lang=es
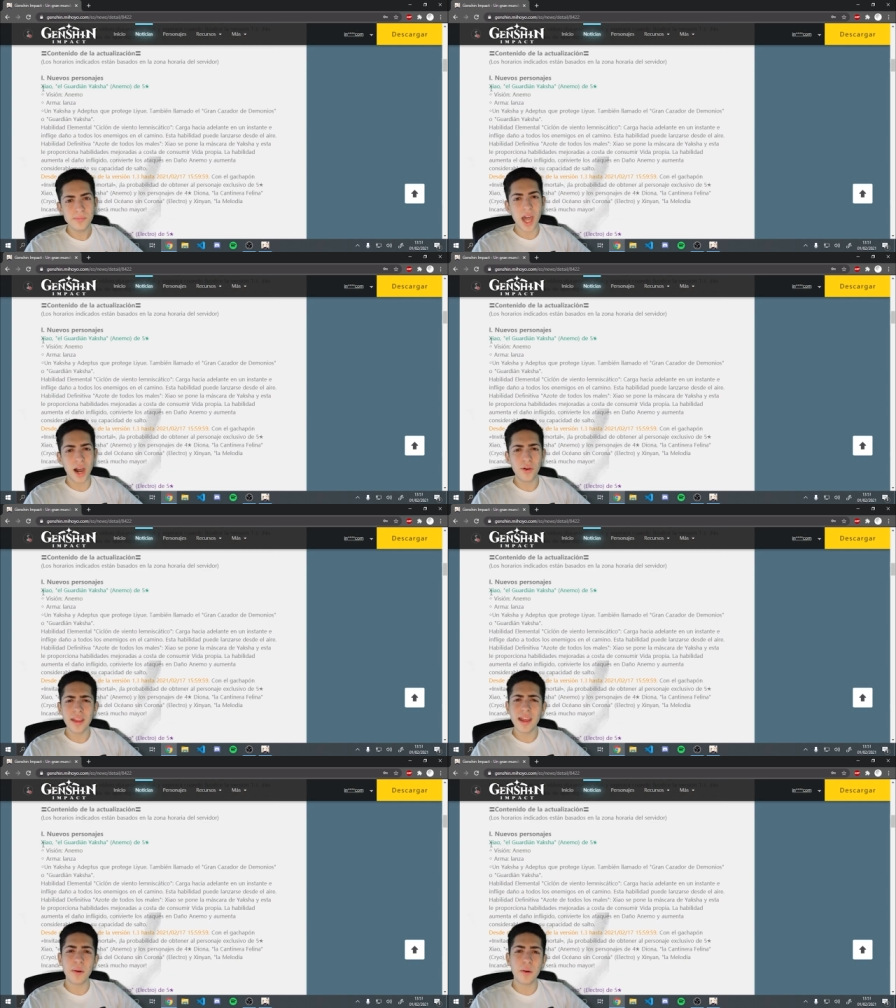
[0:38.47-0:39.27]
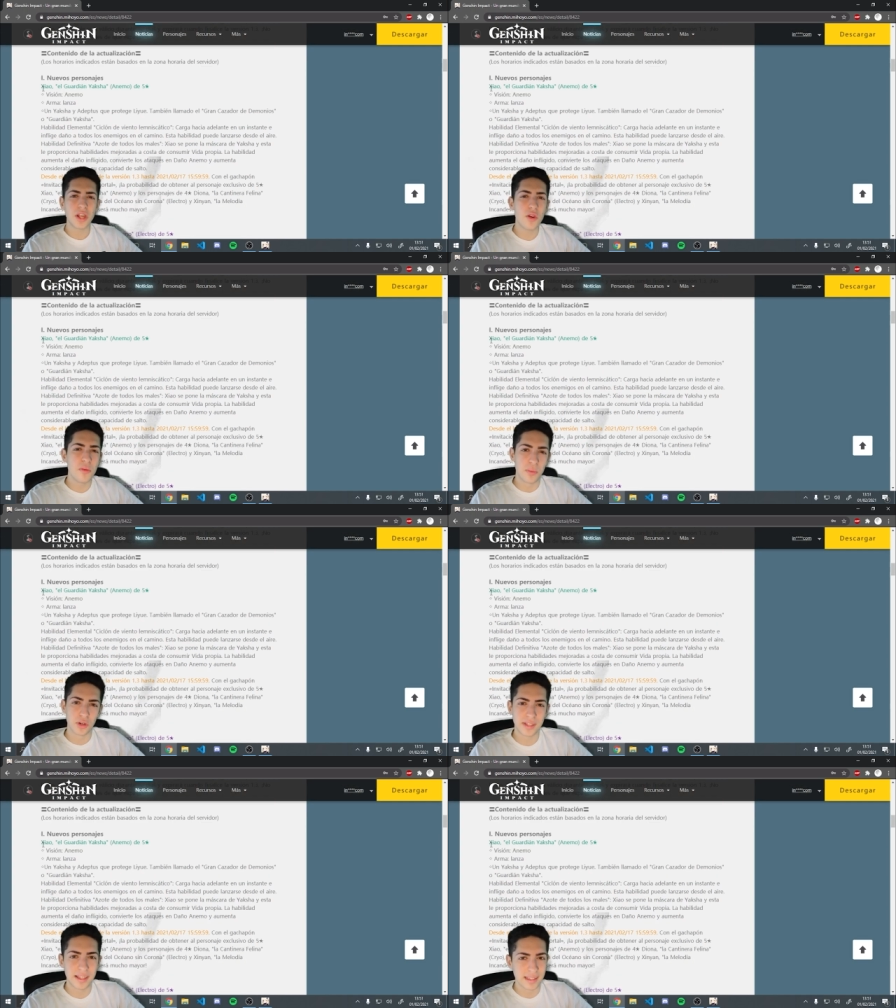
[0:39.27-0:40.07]
Ahora ya vamos a lo
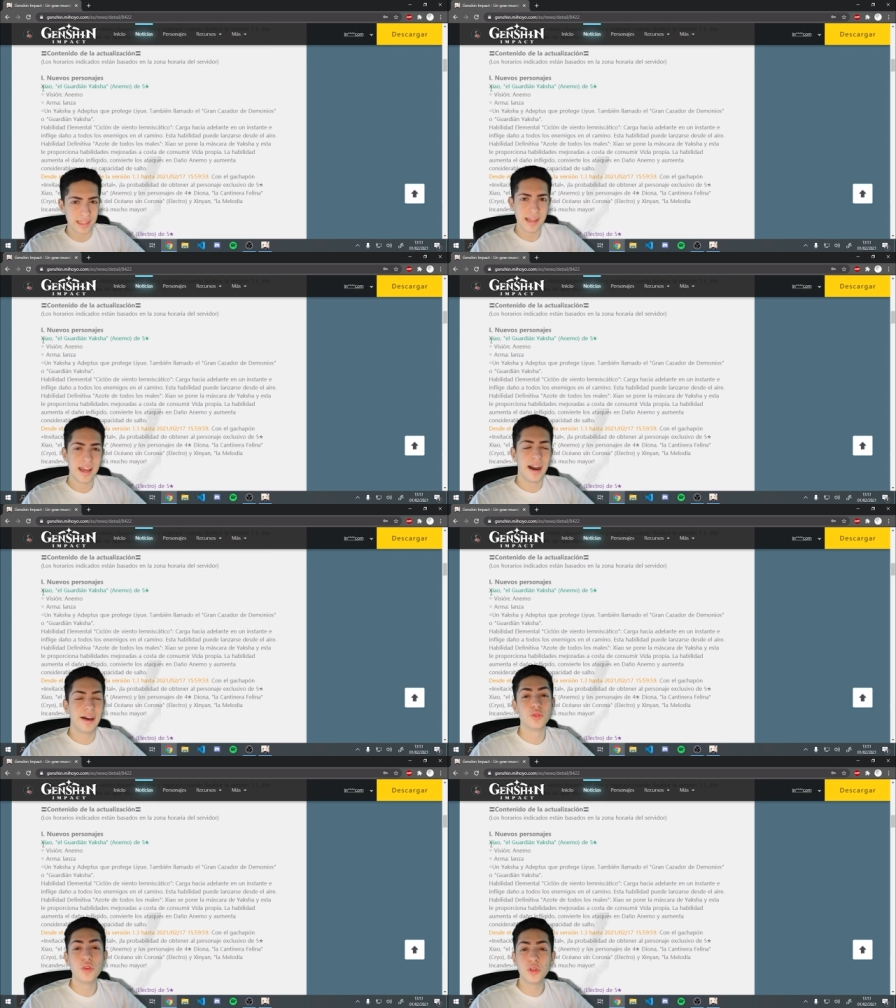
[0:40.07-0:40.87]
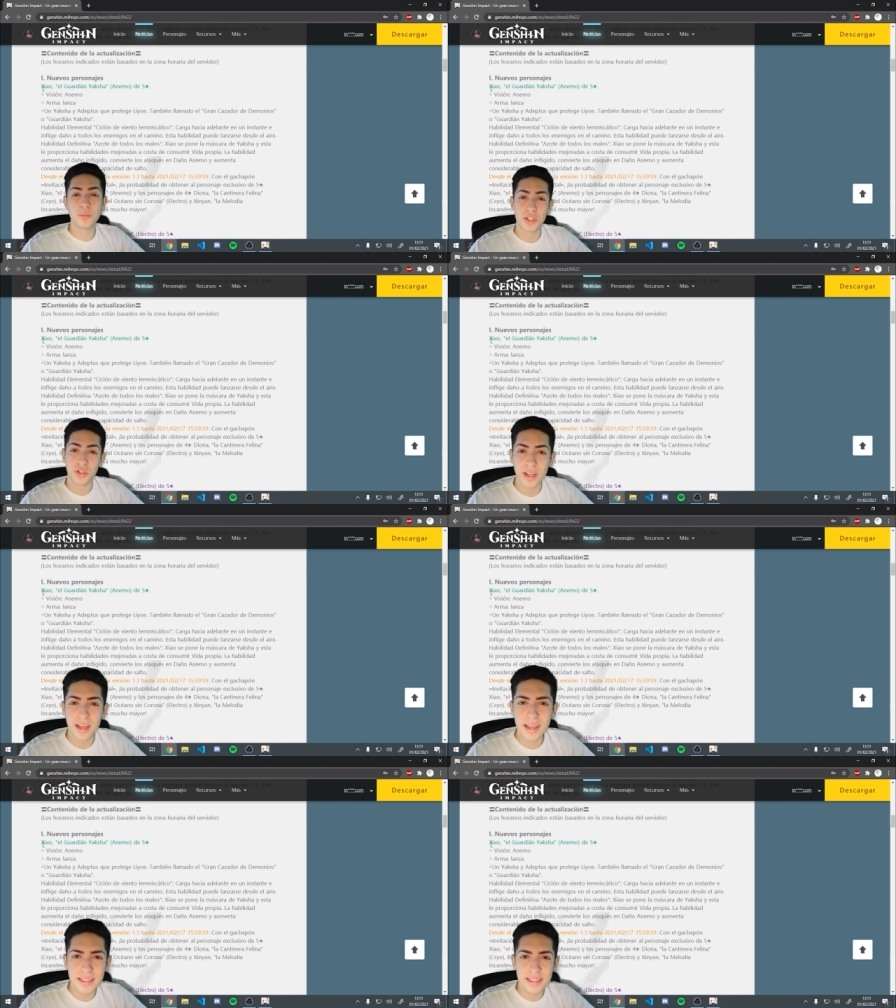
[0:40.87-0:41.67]
importante, a los nuevos
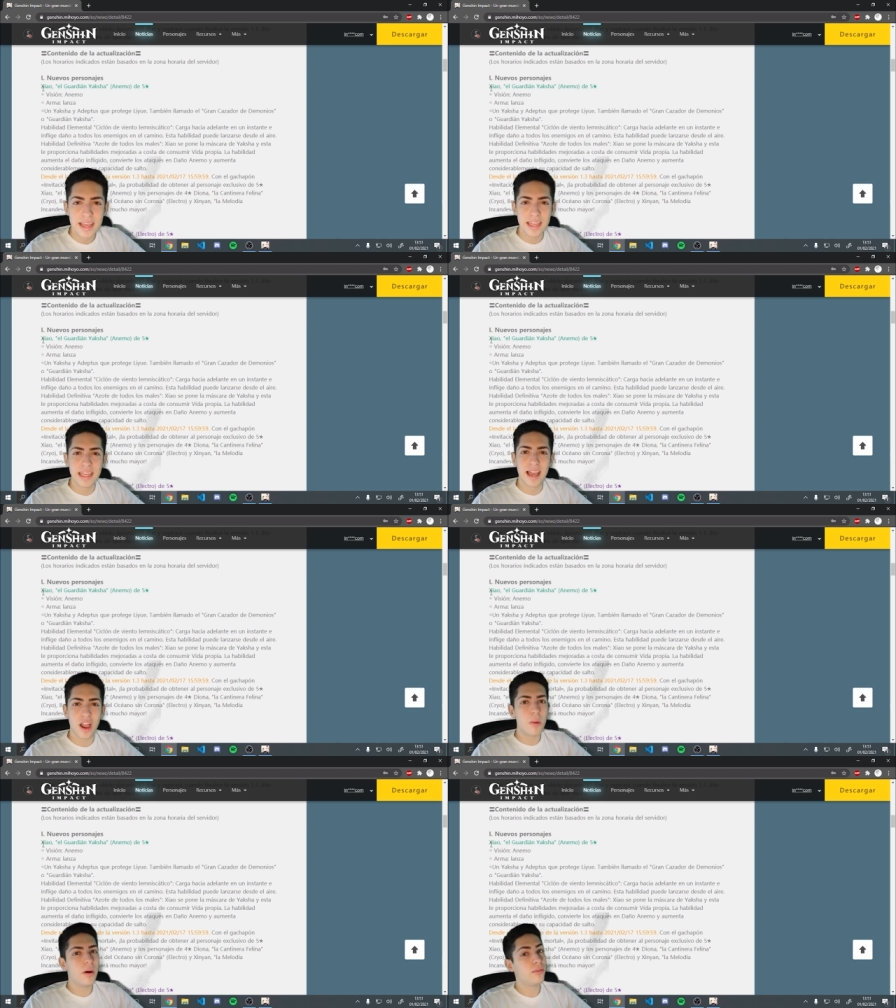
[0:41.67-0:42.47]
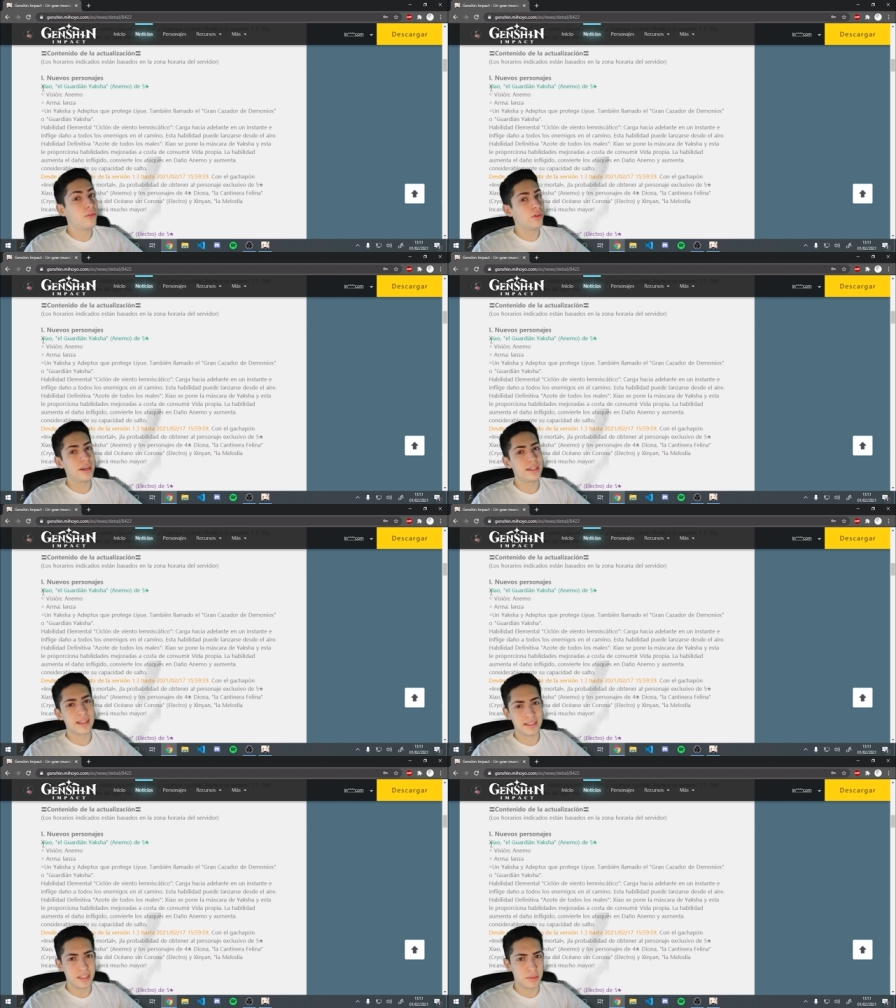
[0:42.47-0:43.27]
personajes y a cómo va a funcionar
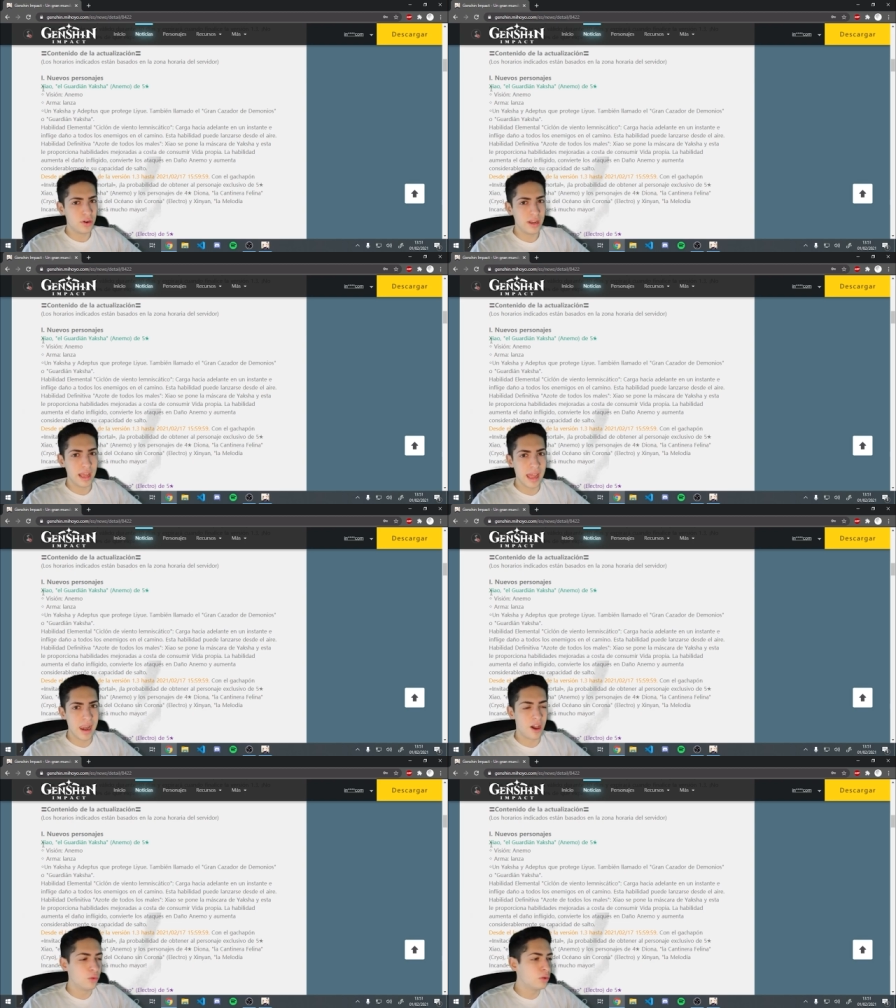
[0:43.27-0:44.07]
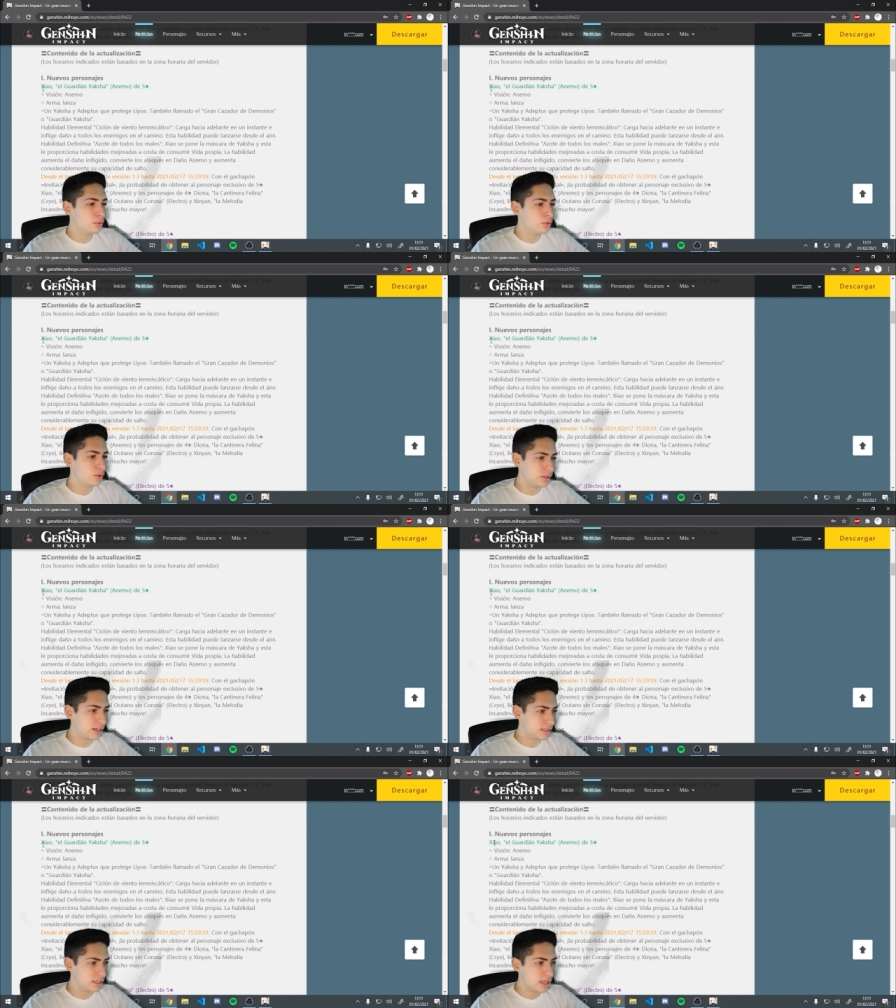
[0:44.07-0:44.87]
este gachapón en la
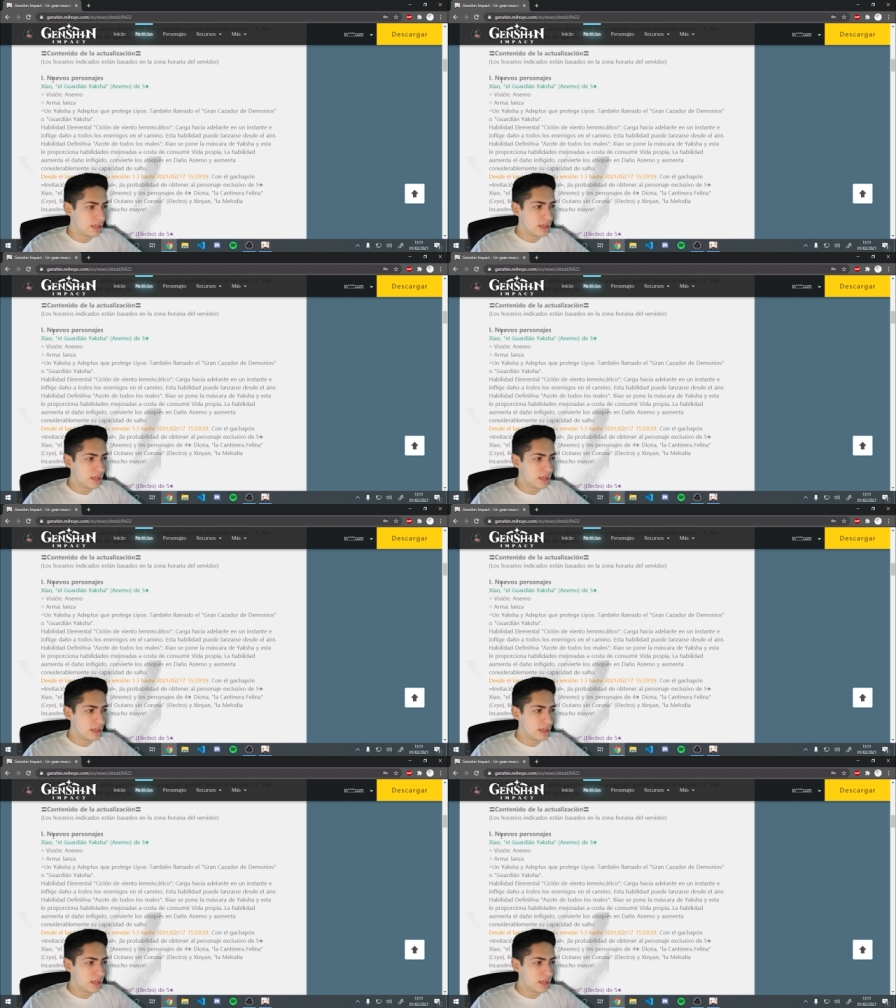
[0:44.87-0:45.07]
1.3.